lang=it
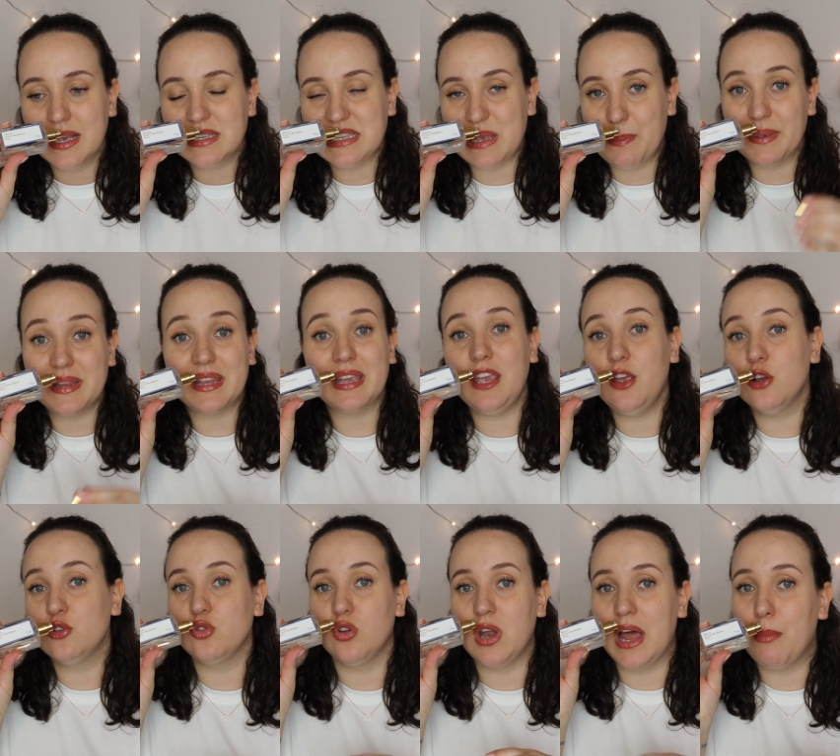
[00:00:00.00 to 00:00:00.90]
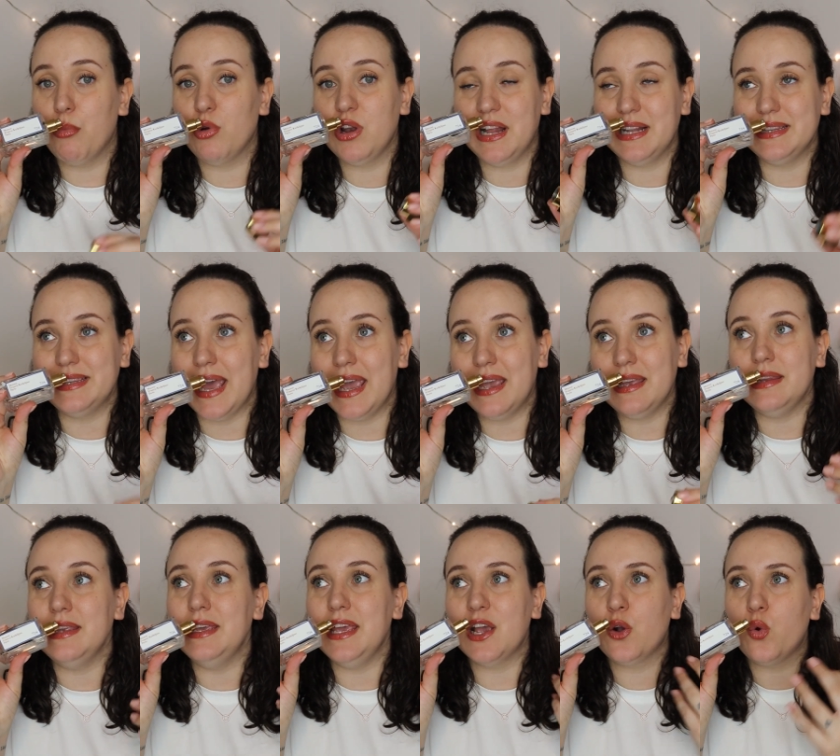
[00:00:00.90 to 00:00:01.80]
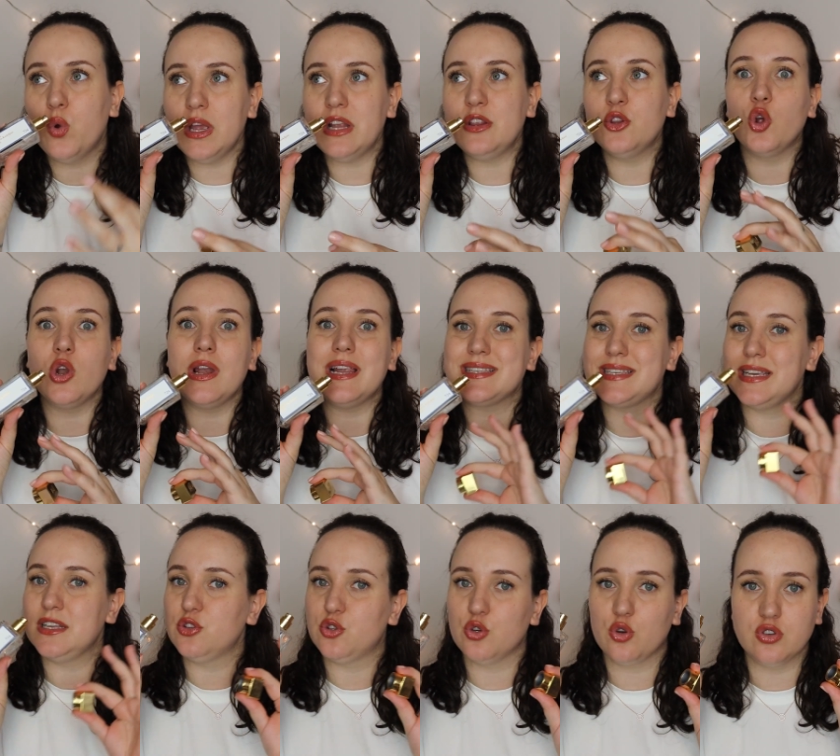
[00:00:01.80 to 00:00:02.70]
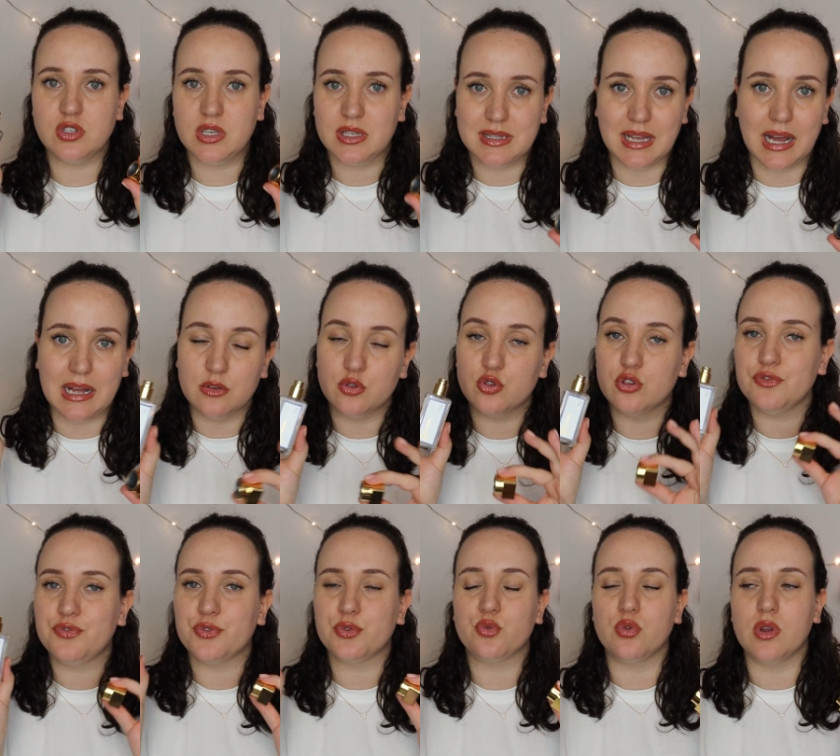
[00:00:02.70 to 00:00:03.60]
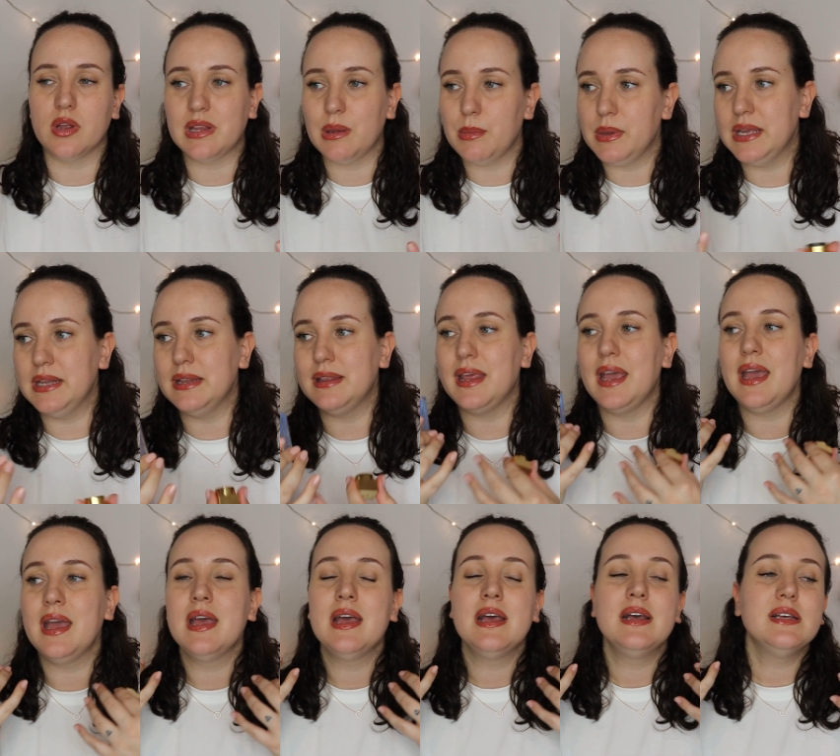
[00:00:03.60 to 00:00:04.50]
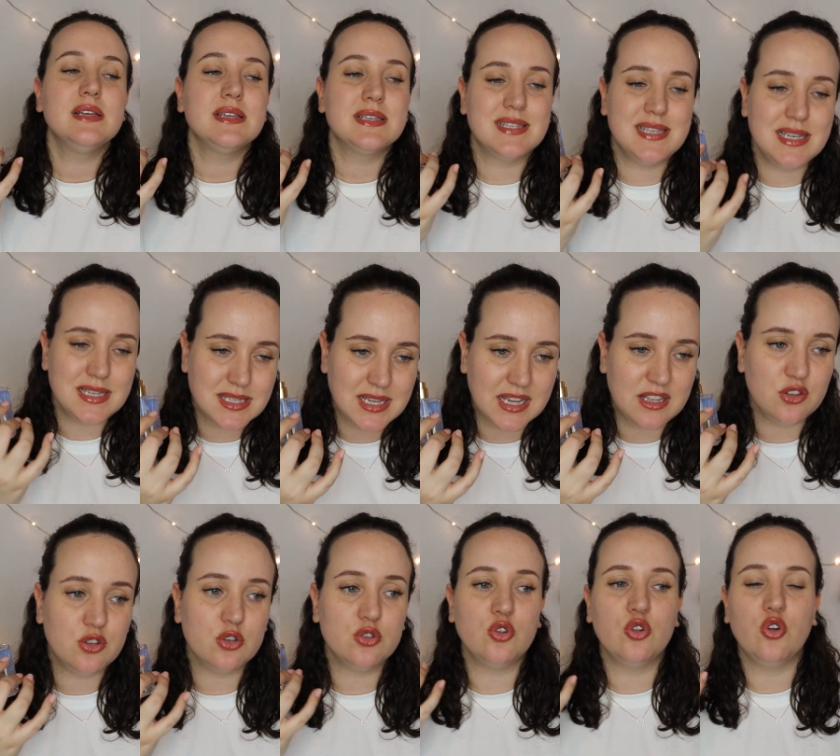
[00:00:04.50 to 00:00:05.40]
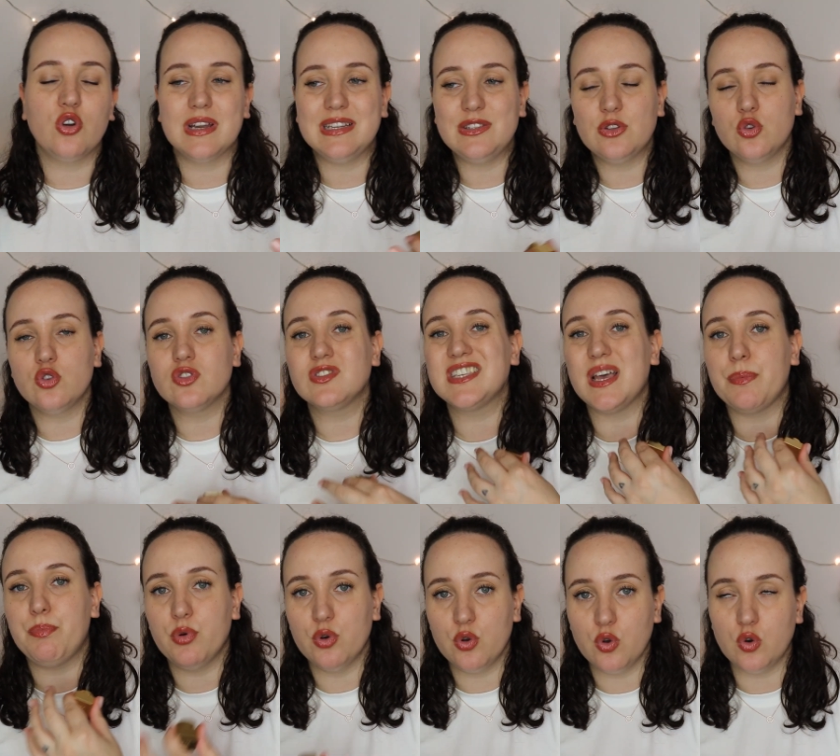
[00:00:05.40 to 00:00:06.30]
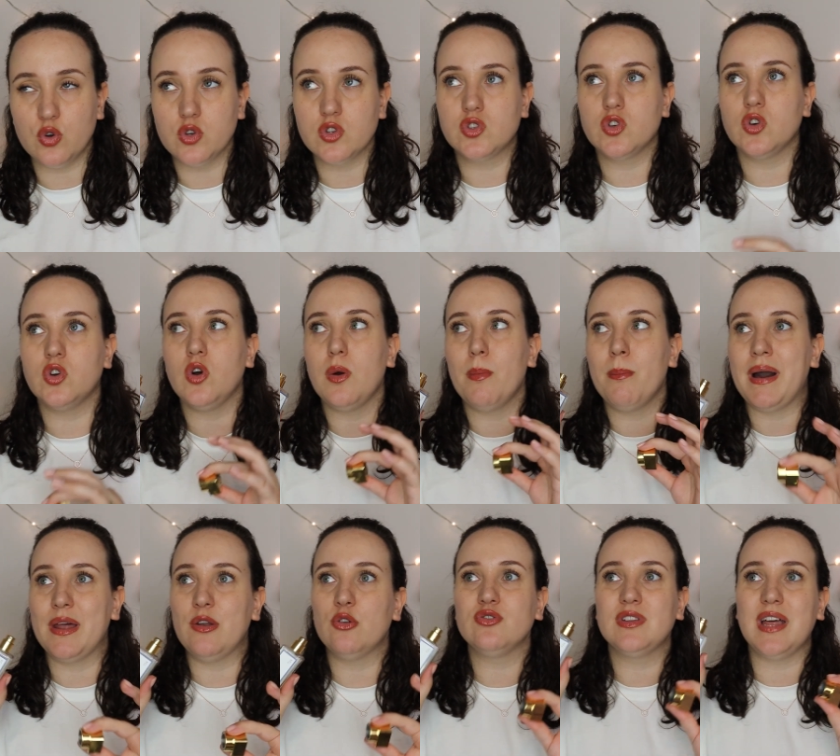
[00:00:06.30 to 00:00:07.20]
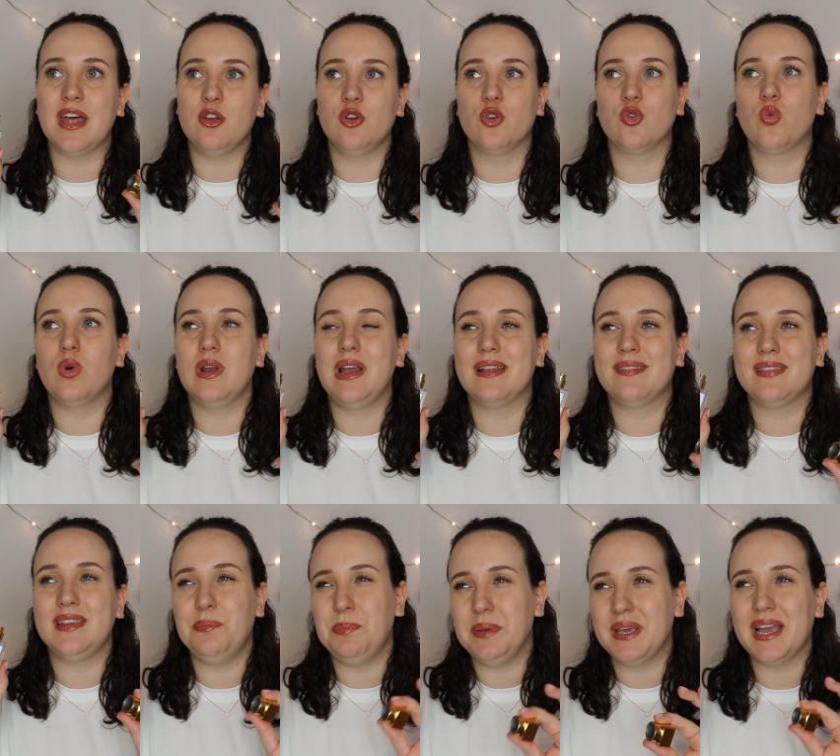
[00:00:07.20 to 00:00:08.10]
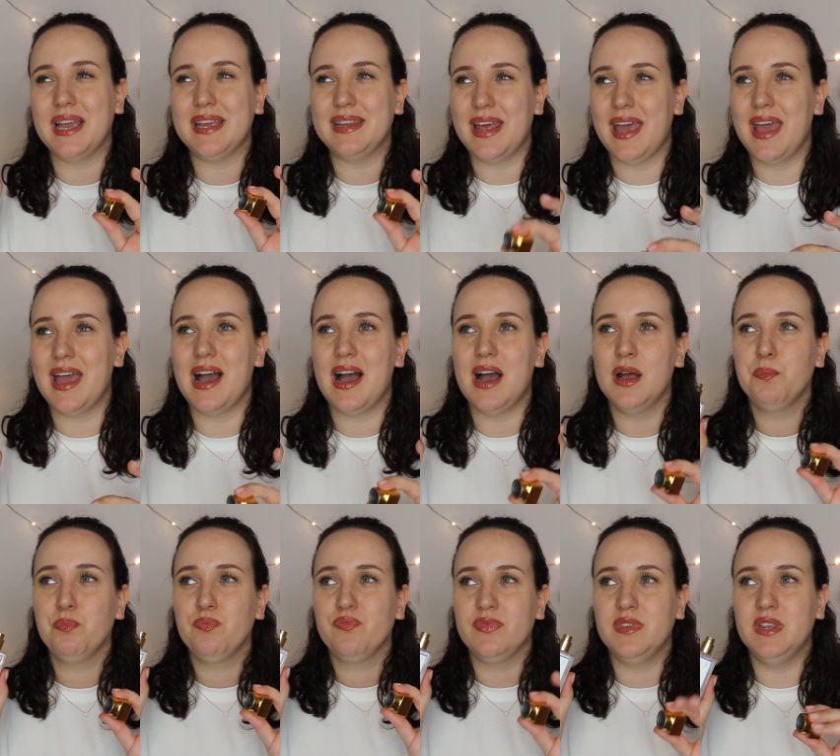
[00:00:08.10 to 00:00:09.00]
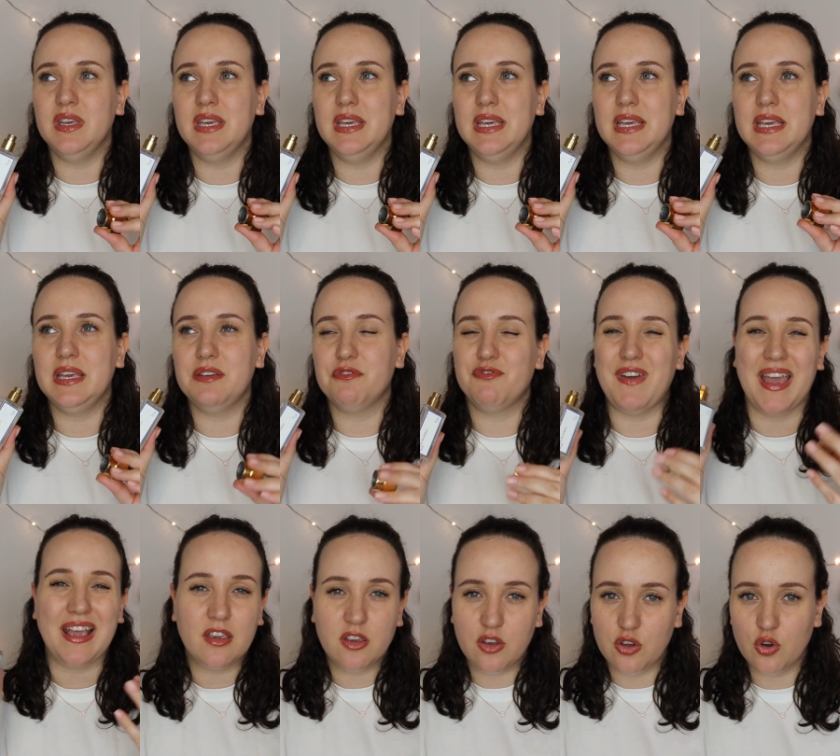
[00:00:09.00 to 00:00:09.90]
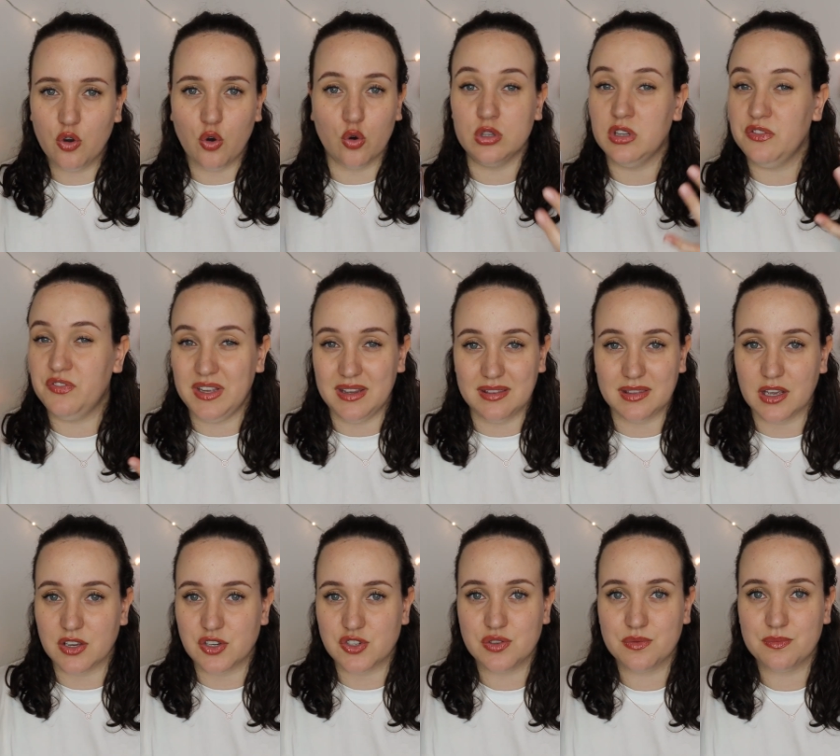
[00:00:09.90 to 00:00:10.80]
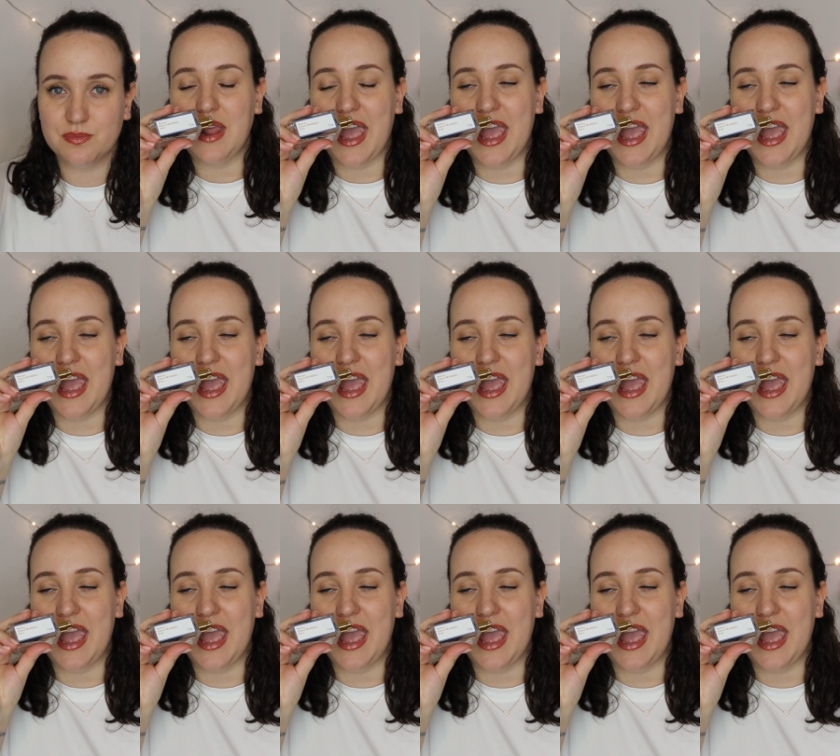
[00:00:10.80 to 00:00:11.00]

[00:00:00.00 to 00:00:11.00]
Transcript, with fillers: Sapete che io non amo le aldeidi e qui non le sento così tanto, fortunatamente. Si sentono, lo rendono saponoso, ma non danno quella tipica idea di vecchio o di vintage.